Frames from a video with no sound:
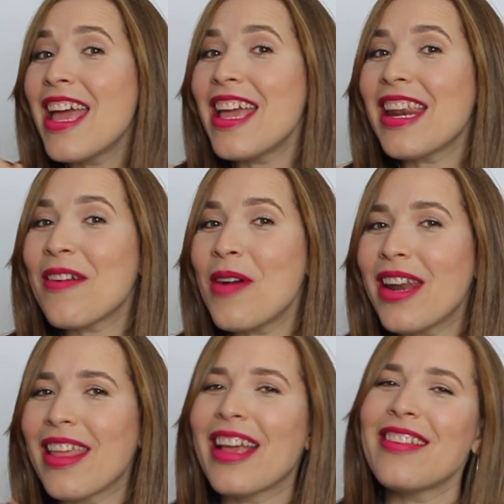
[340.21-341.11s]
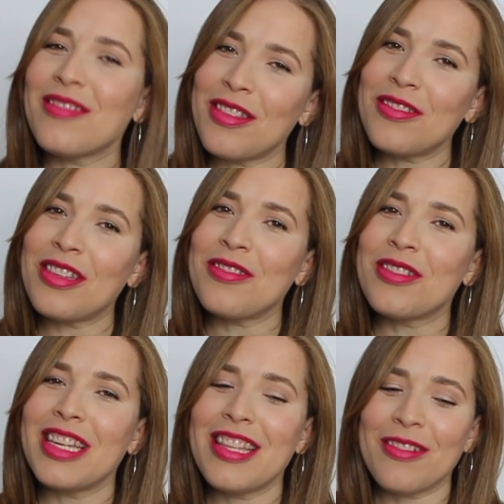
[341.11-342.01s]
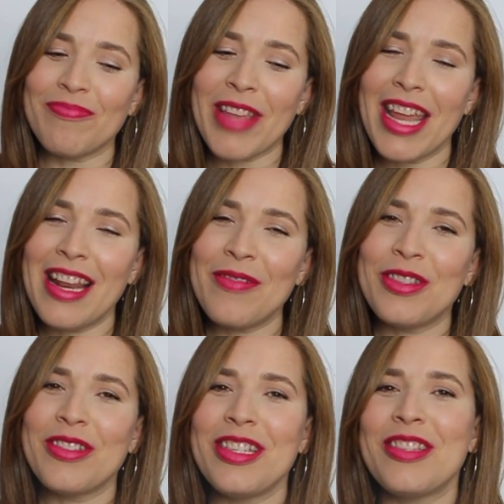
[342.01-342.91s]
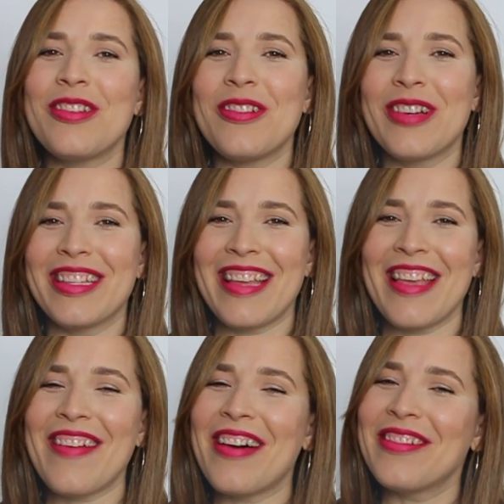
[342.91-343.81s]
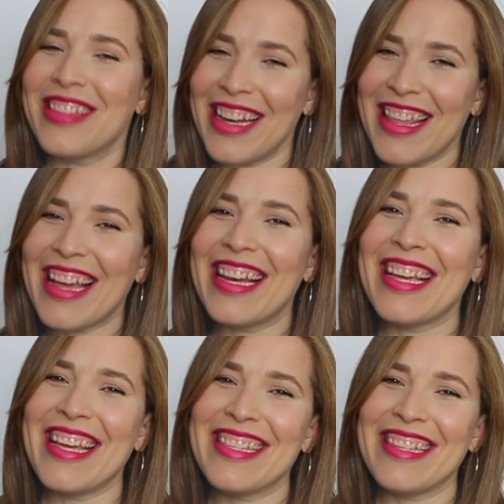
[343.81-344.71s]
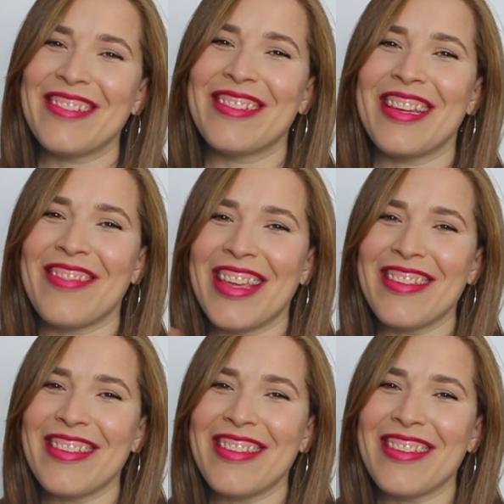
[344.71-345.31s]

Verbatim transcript: Y recuerde que si usted no ha suscrito, en el botoncito rojo que está ahí abajo usted le da clic y se suscribe.